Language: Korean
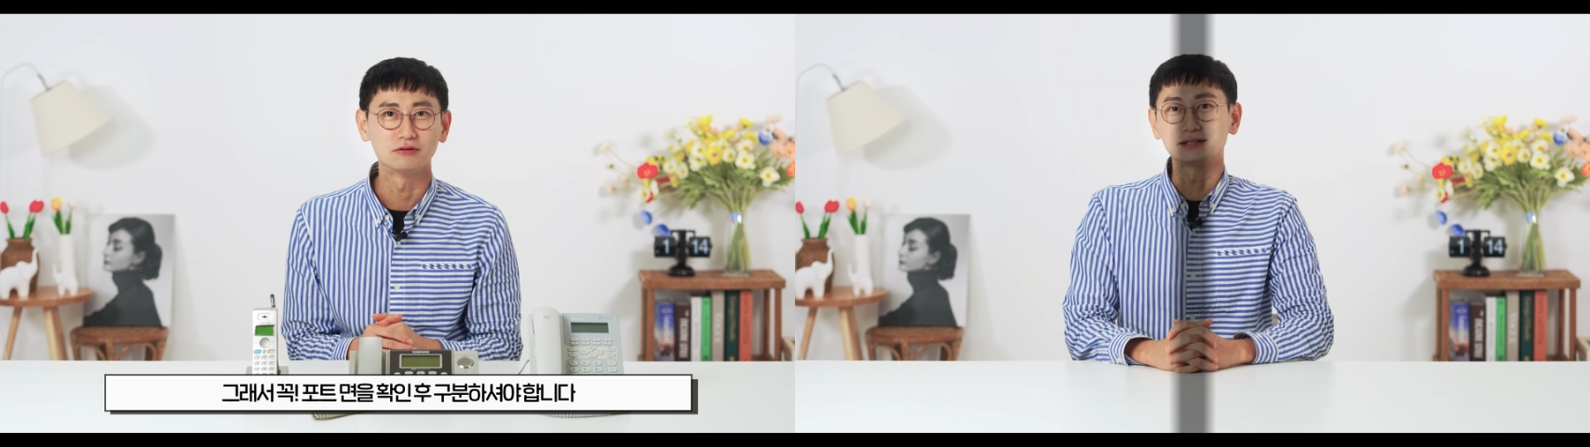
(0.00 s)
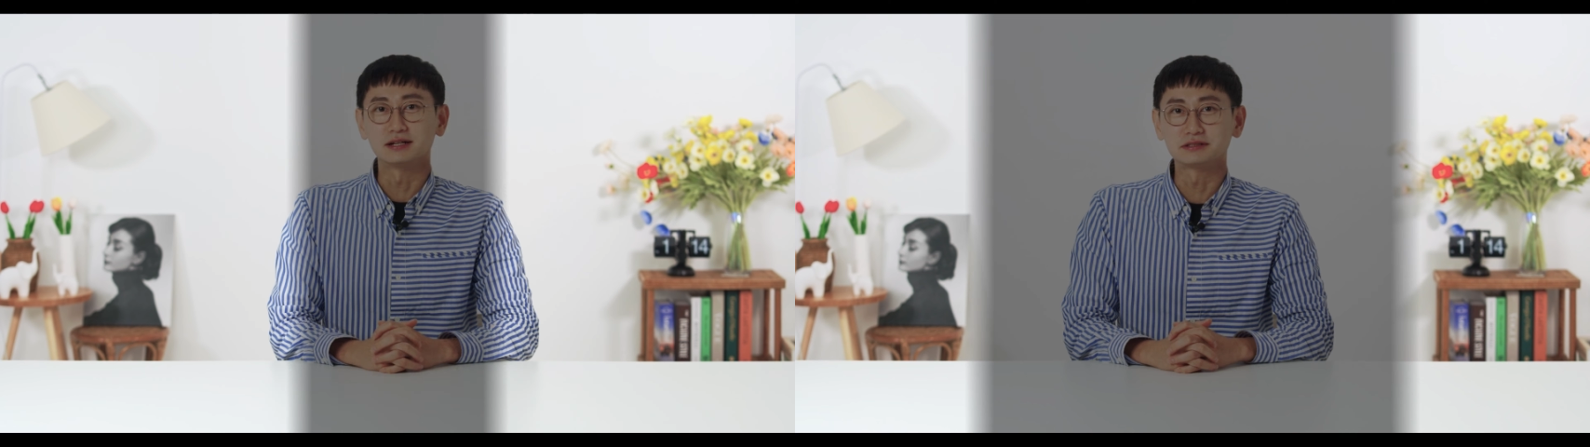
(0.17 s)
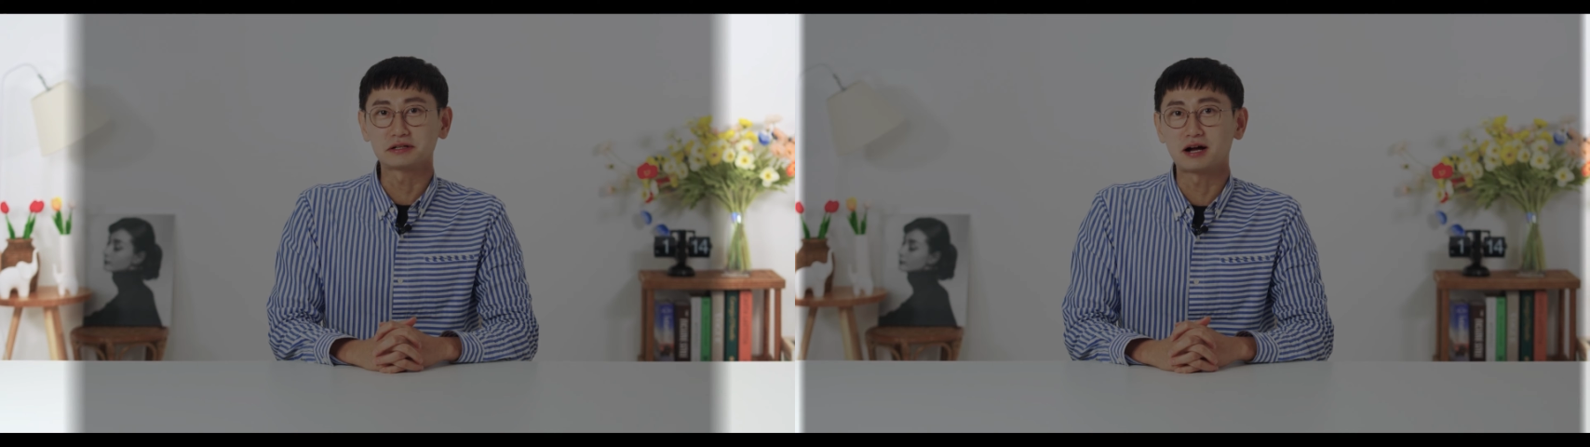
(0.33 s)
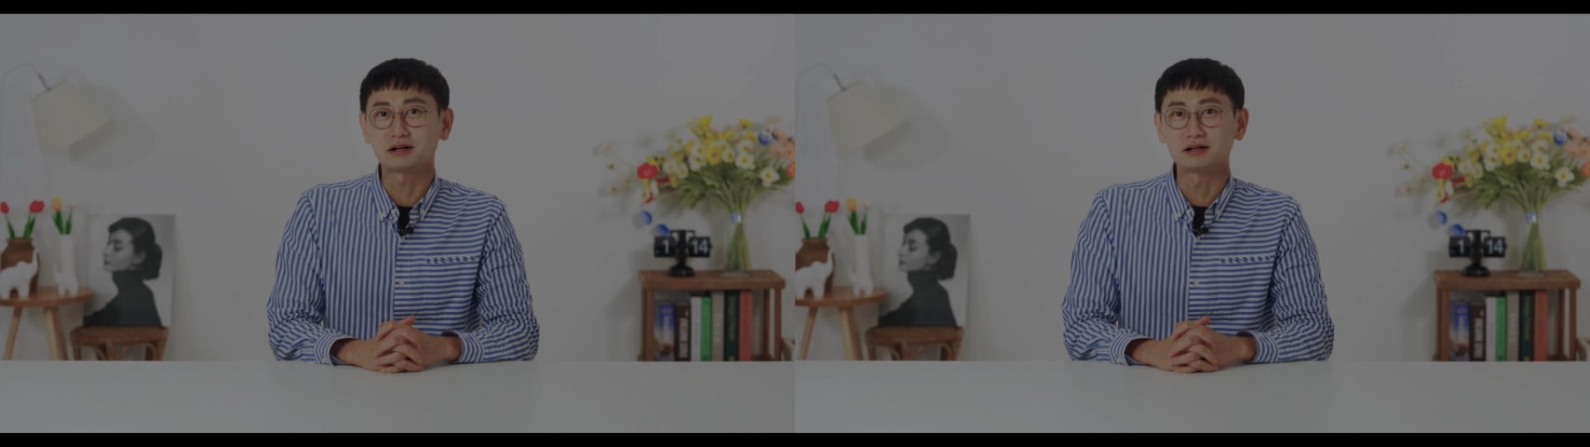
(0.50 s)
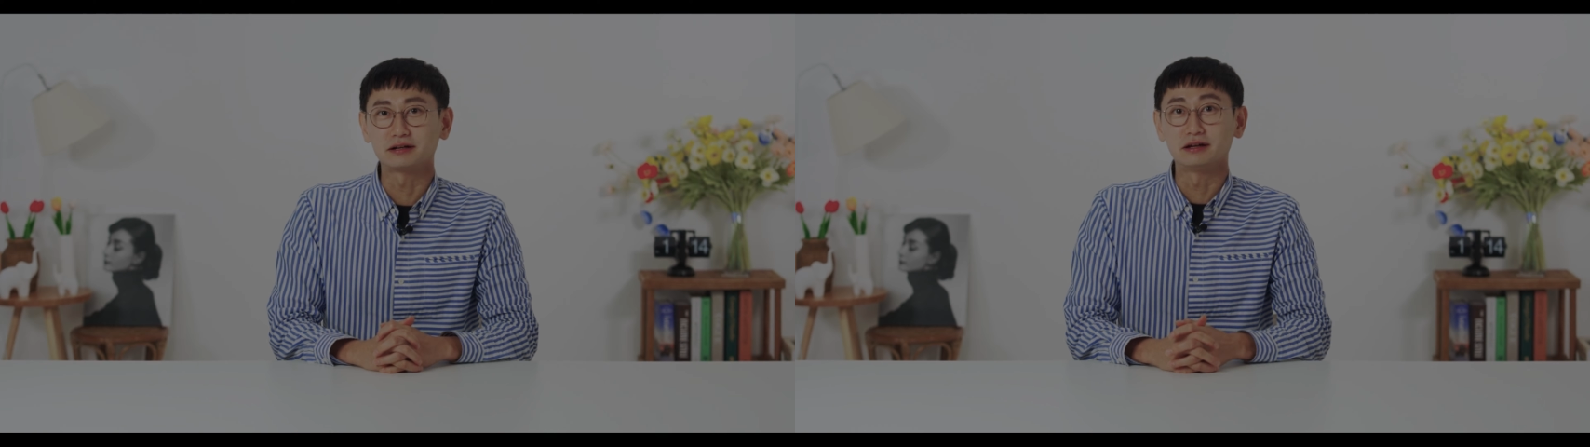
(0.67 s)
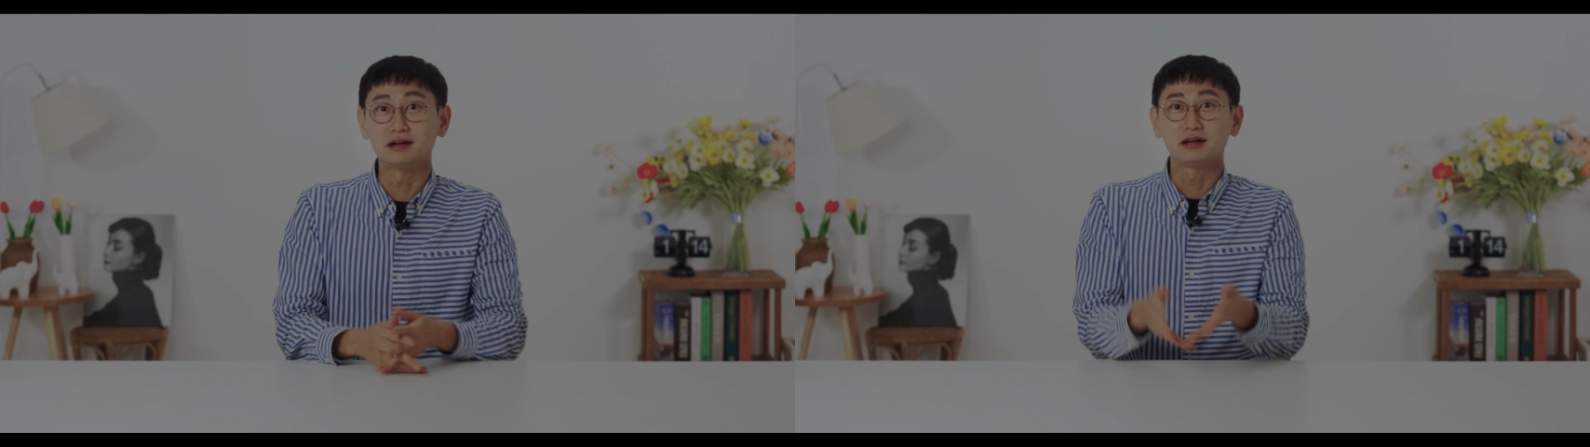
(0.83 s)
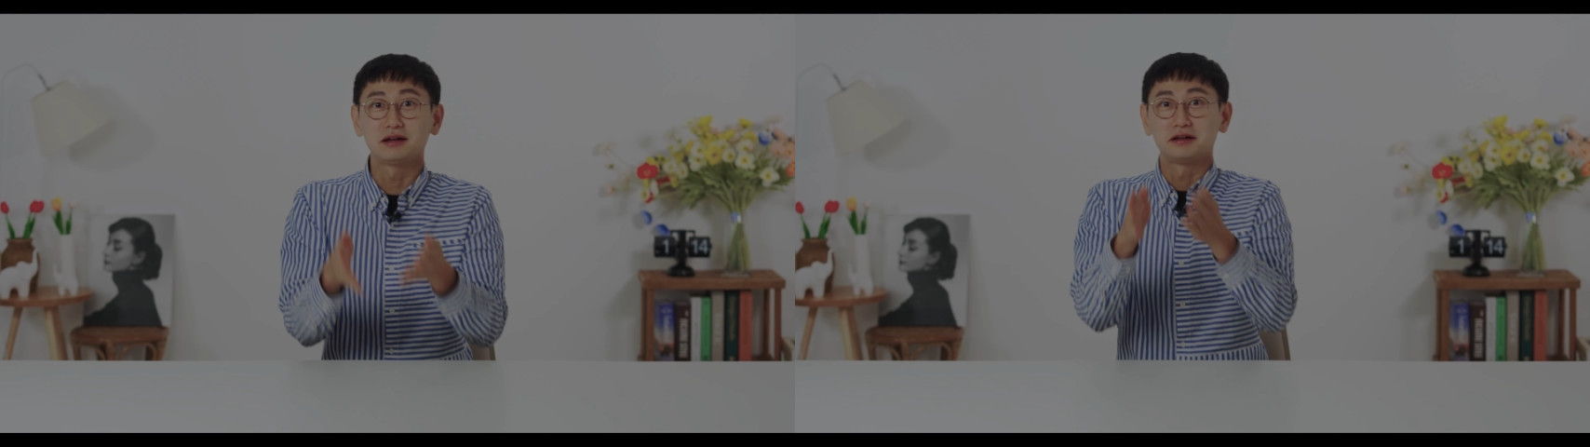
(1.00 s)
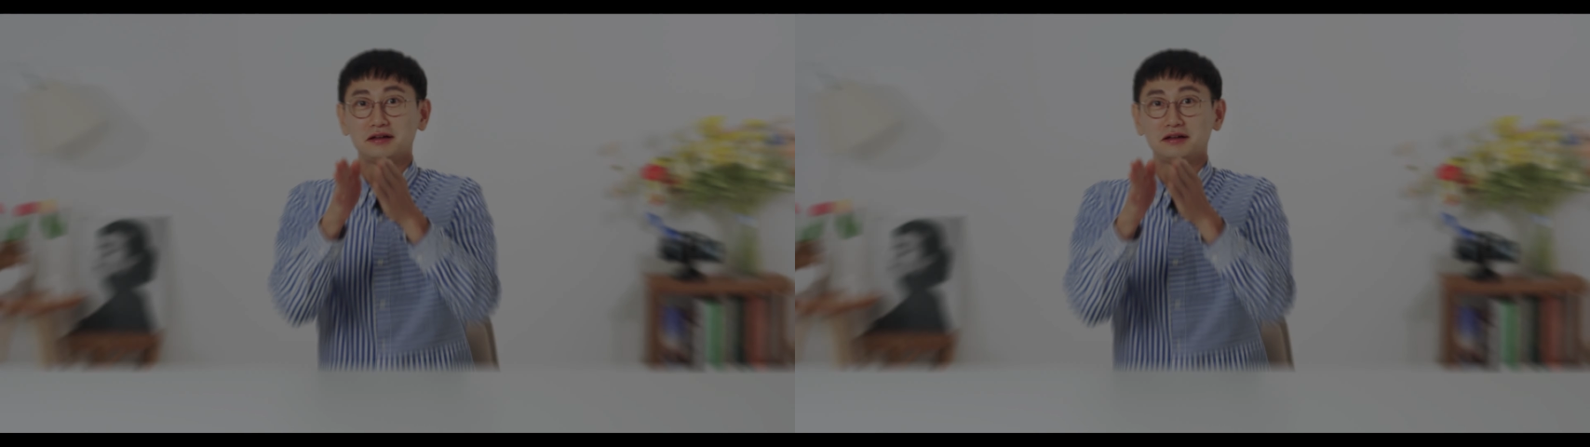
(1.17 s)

자 이제 각각의